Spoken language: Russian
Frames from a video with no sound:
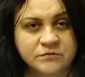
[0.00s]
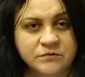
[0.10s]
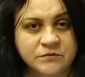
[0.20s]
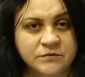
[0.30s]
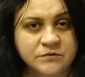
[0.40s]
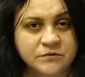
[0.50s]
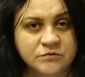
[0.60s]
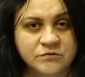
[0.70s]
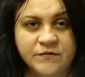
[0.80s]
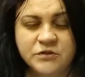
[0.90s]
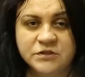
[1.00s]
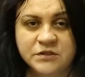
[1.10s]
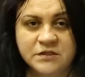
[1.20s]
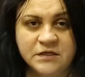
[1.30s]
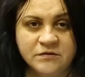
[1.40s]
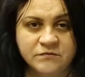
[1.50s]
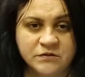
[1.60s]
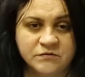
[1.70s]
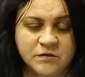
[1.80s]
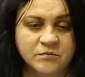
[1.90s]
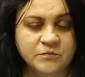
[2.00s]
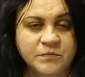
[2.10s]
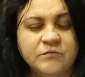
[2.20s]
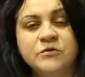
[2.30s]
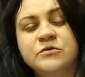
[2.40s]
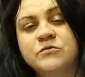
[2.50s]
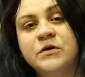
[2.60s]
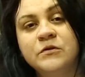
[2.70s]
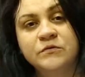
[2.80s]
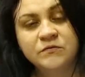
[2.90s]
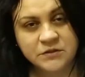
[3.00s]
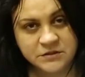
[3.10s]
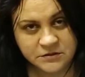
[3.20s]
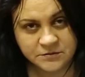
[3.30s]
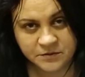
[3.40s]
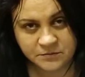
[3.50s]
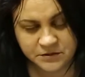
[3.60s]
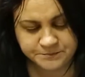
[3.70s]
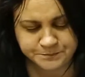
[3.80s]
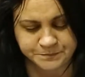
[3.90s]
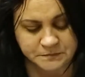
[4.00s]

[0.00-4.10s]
э, искусствоведческое исследование в рамках проводится уголовных дел, например,